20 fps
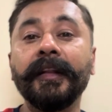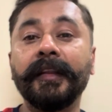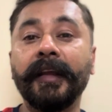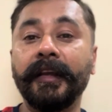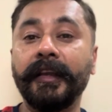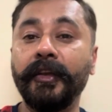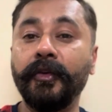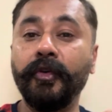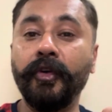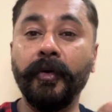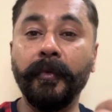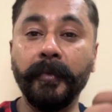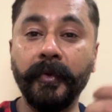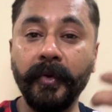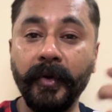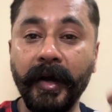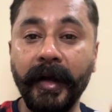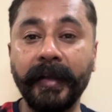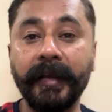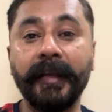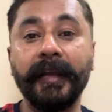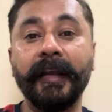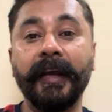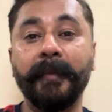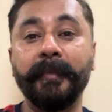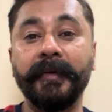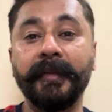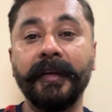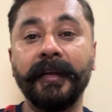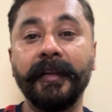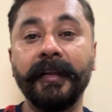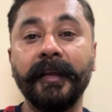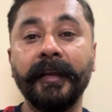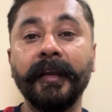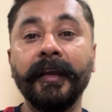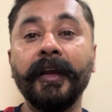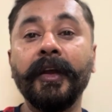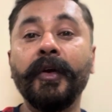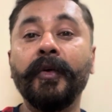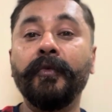ताकि वो हमको आके यहाँ पे दे दें
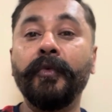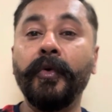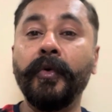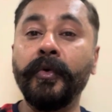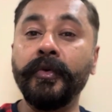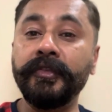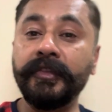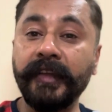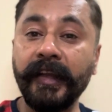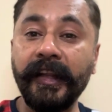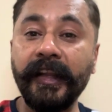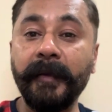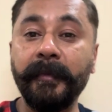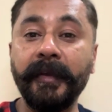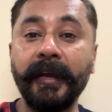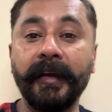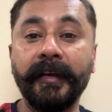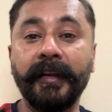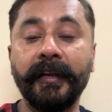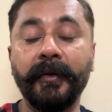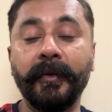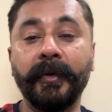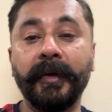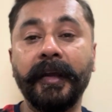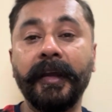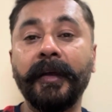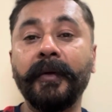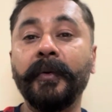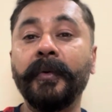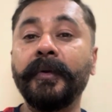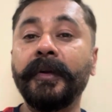वो उसके लिए भी एग्री हो गए